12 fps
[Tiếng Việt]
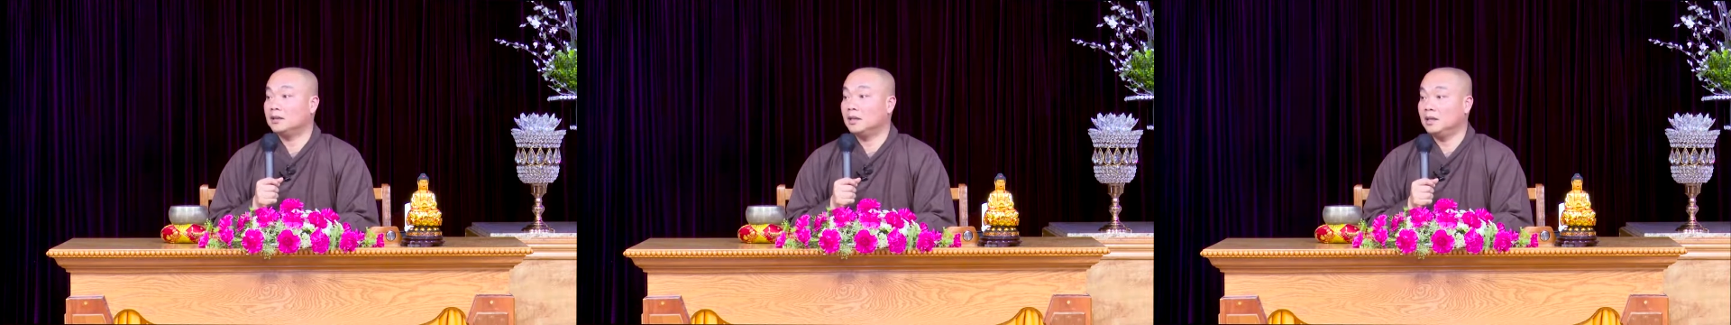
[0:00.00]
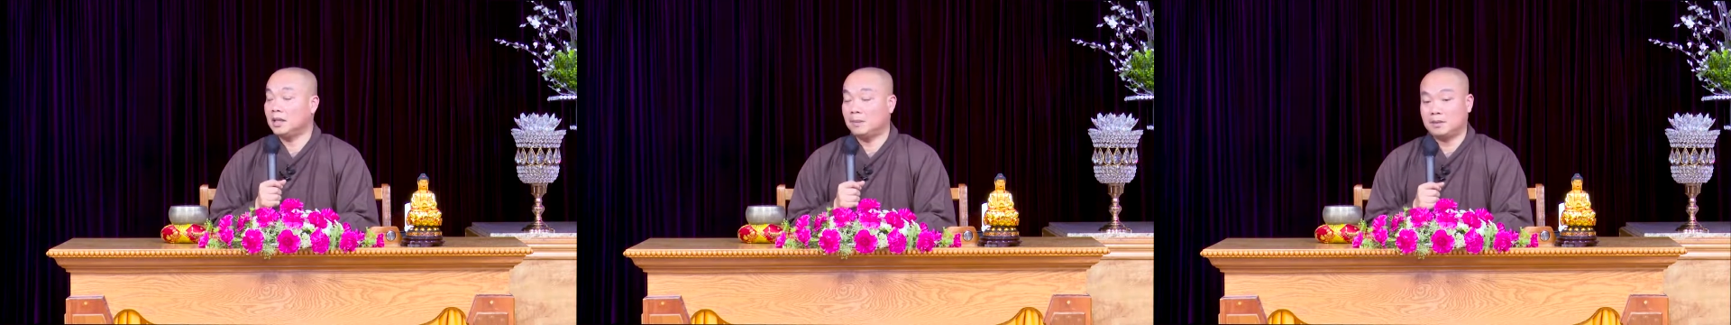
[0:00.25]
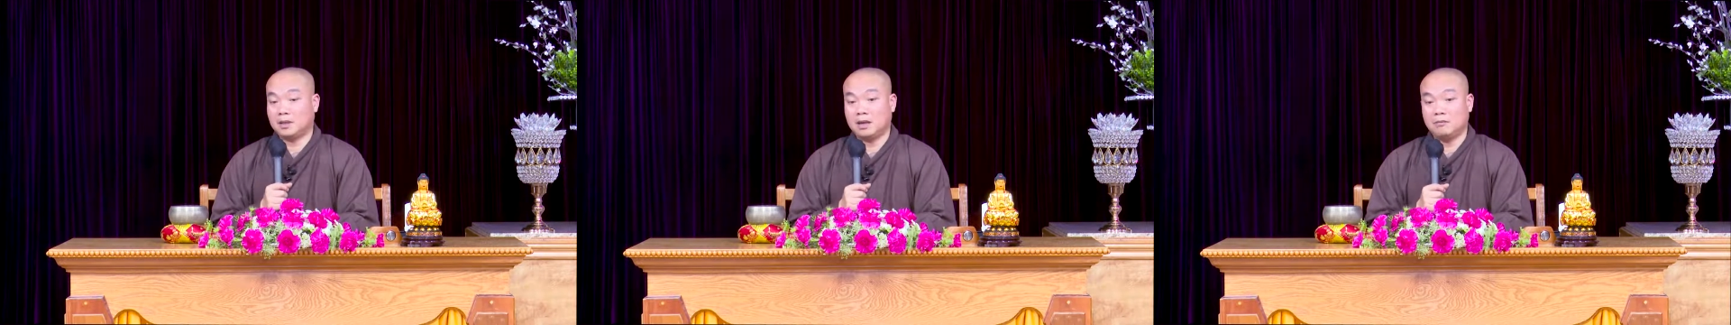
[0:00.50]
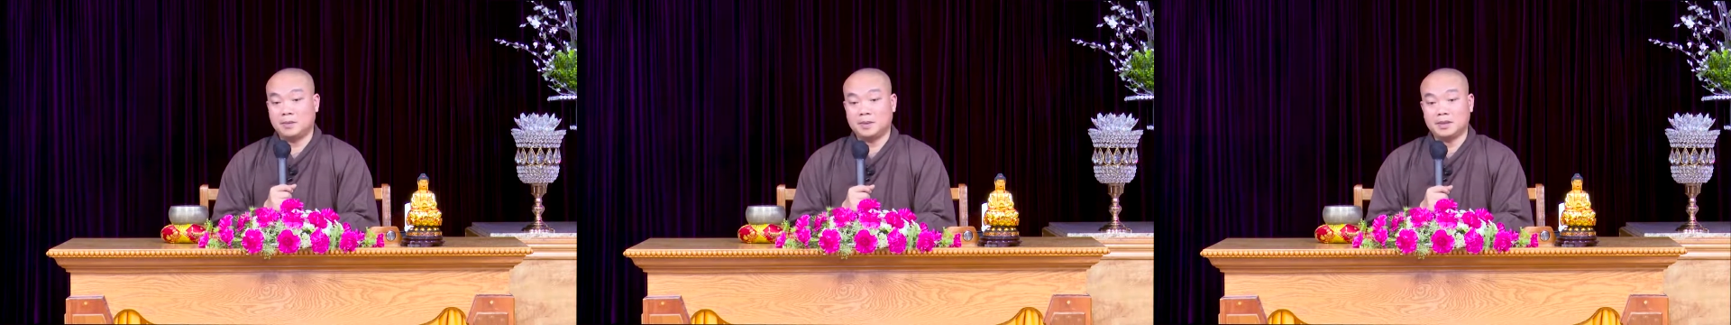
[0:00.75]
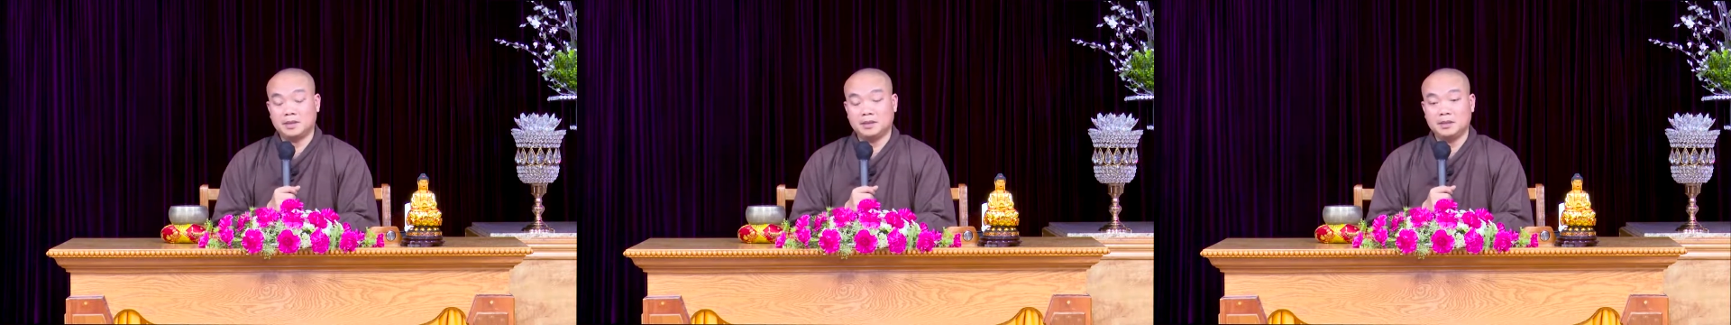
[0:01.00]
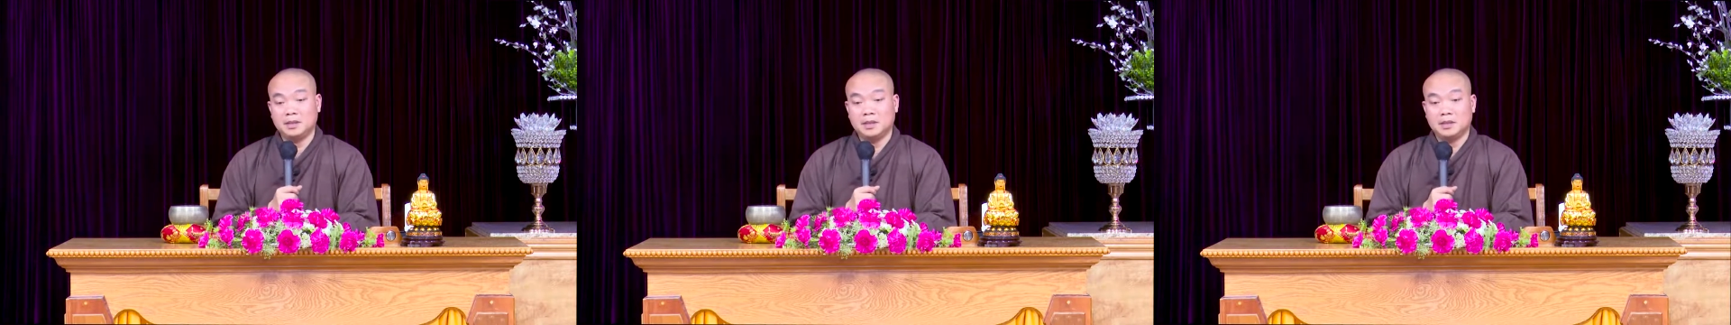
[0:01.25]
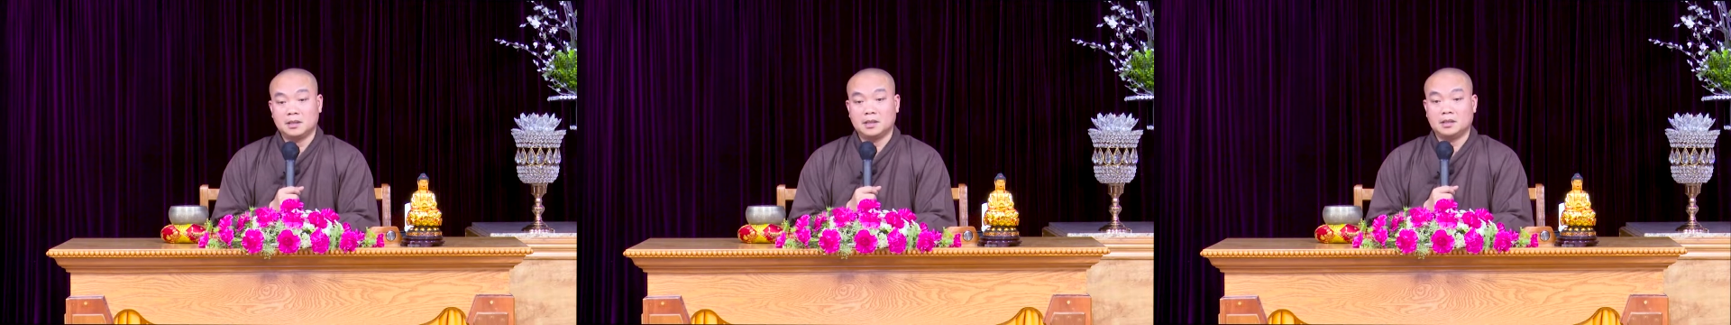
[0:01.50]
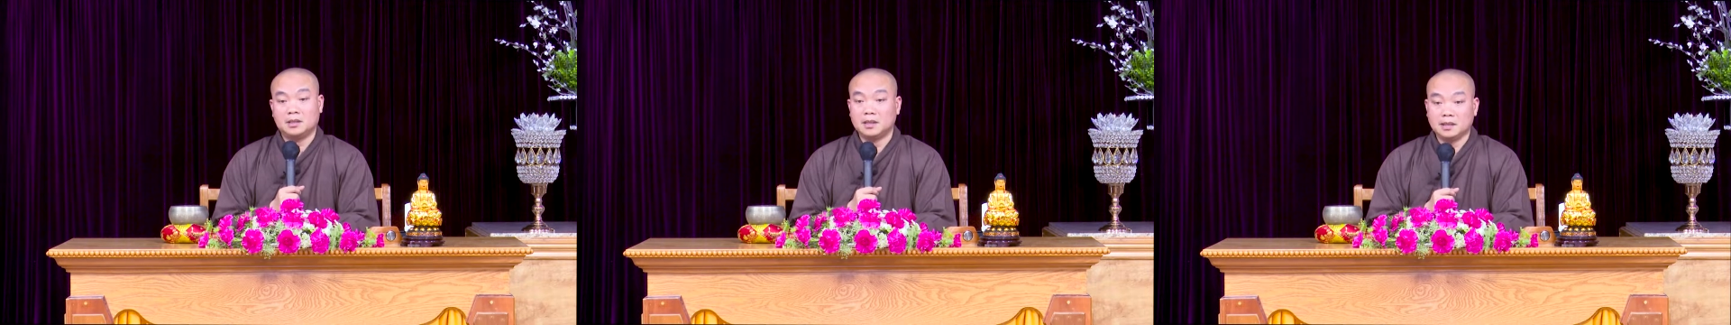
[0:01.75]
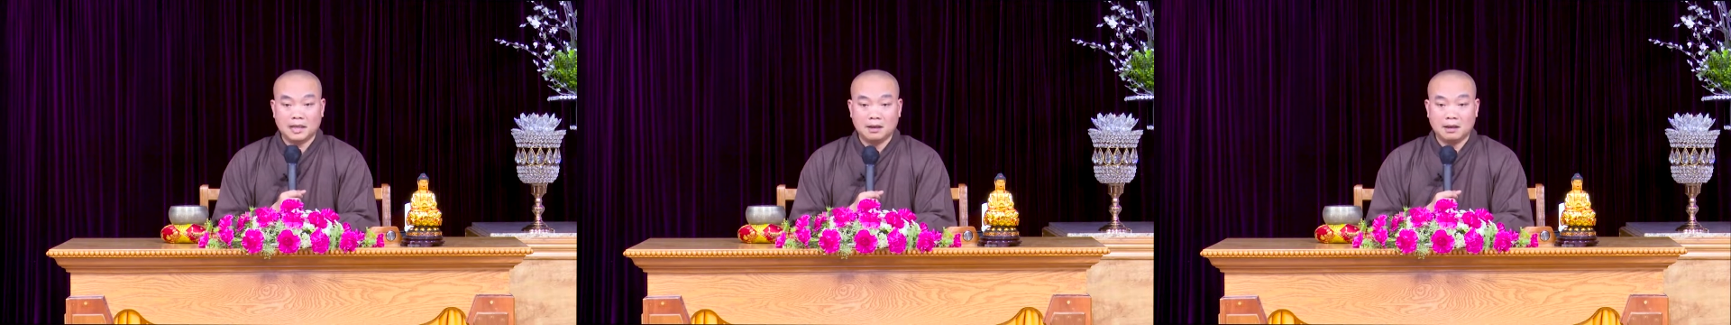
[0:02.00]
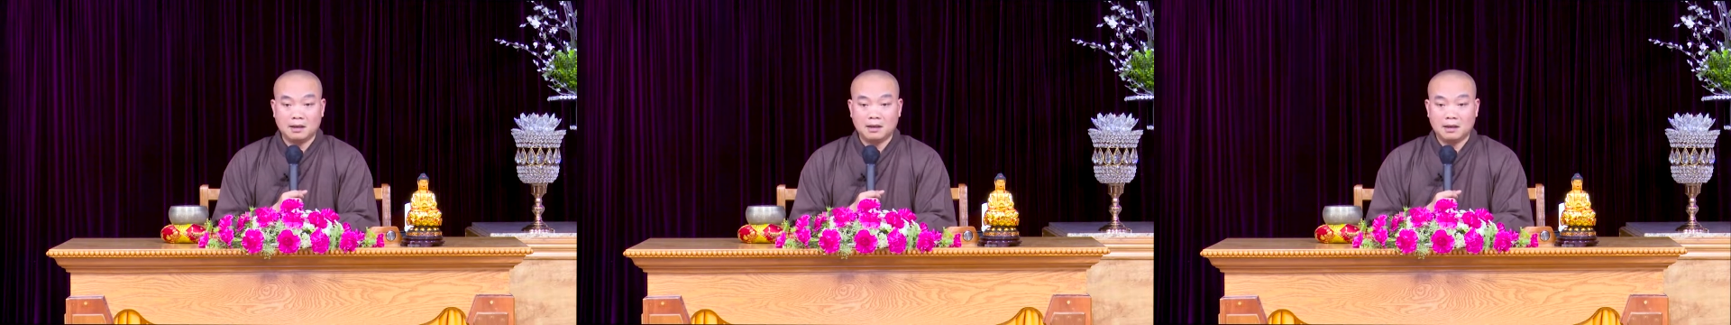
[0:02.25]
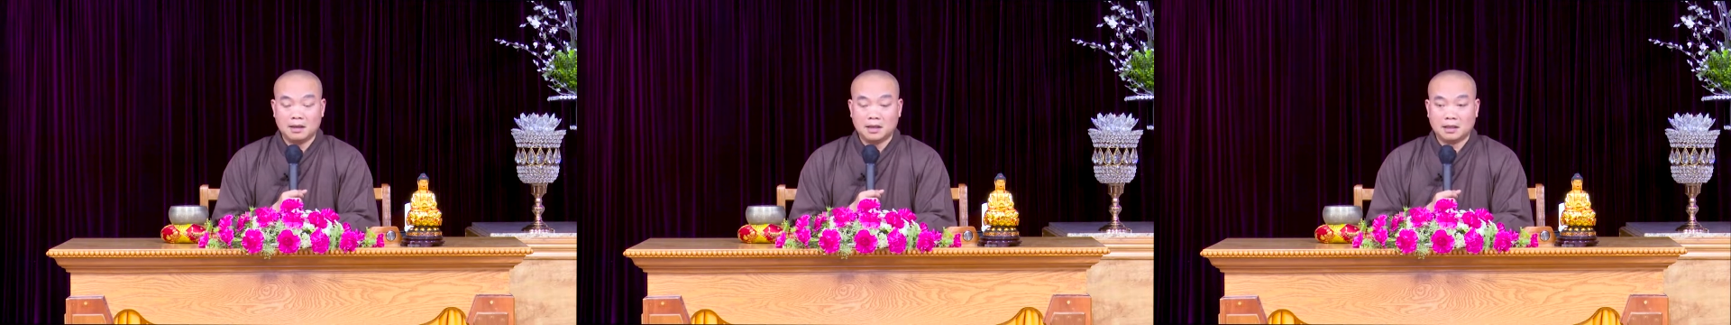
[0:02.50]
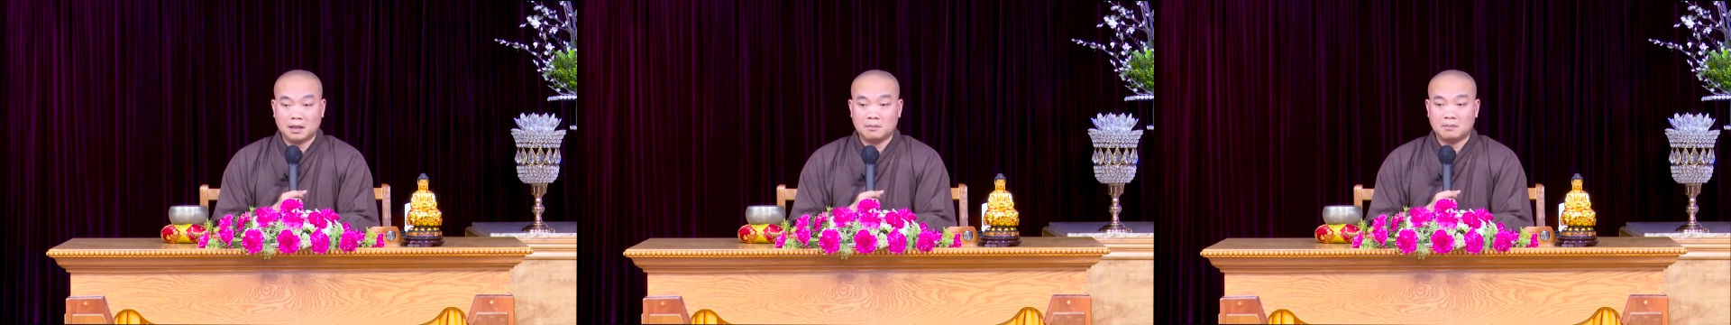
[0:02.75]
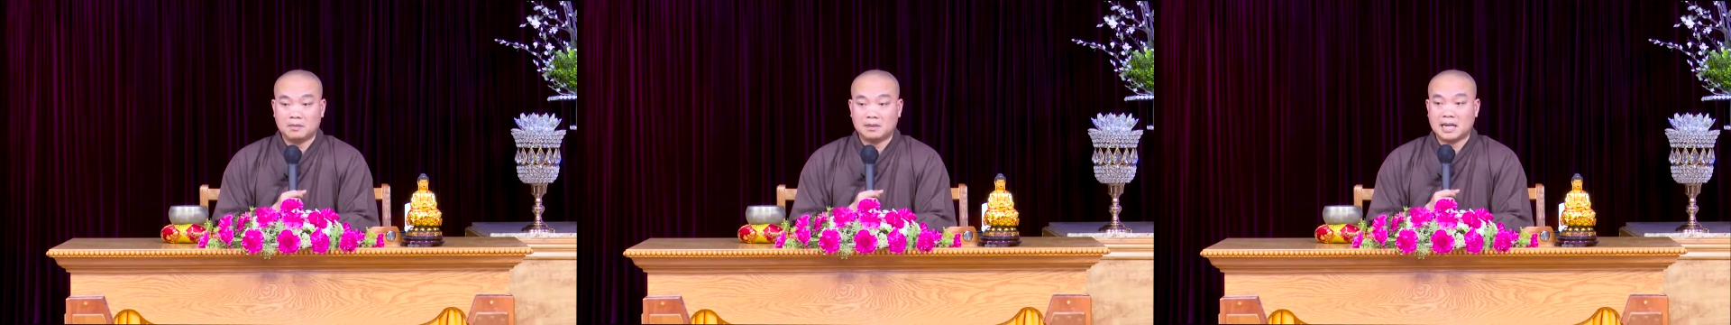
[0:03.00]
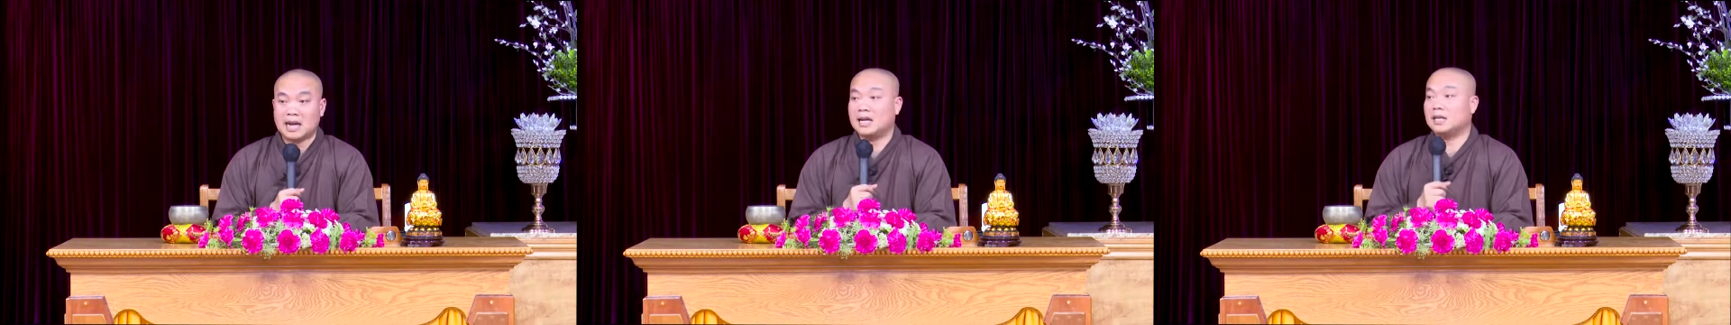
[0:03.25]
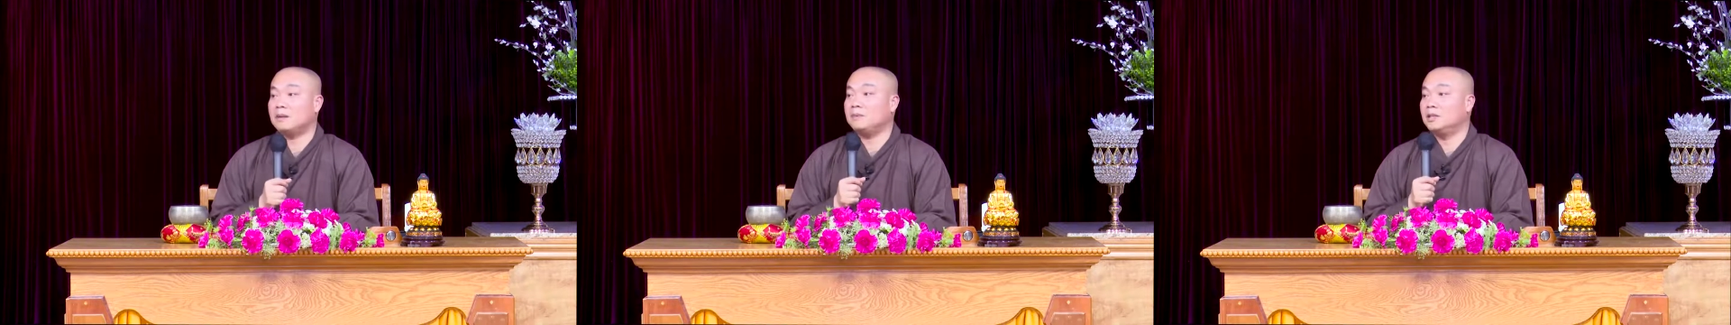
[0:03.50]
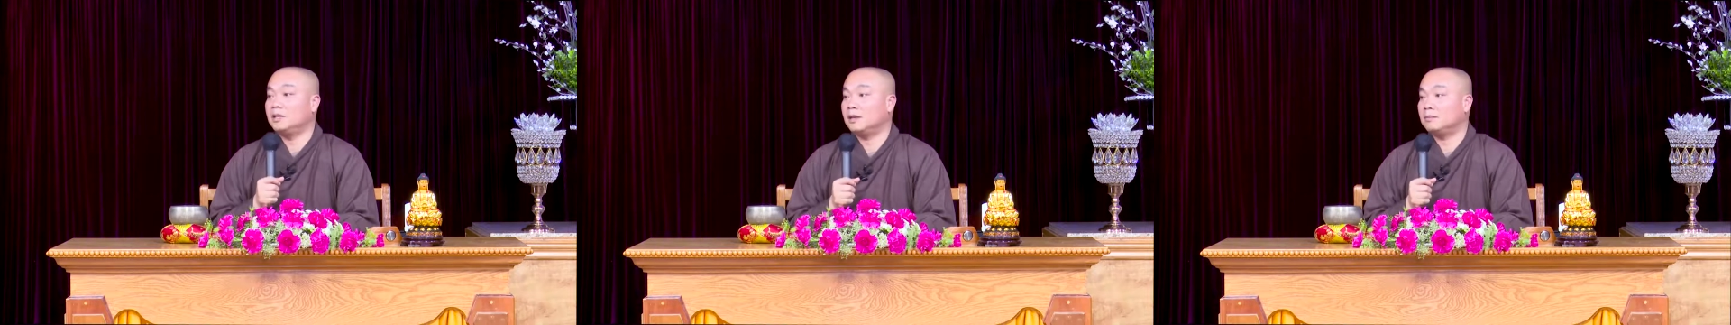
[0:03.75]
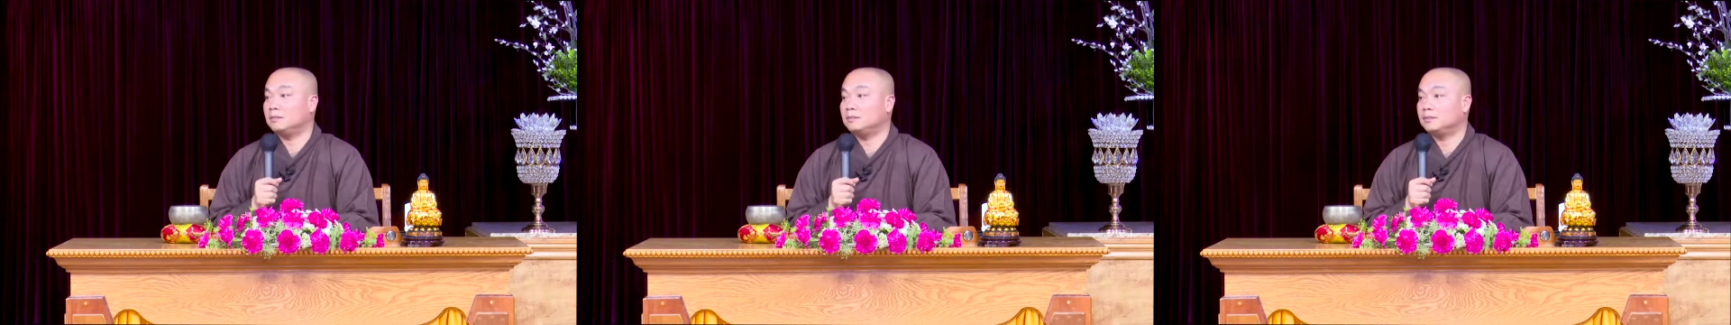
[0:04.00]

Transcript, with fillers: thớ nhập không vô biên xứ thì chết ngay đó là tâm tràn khắp hư không.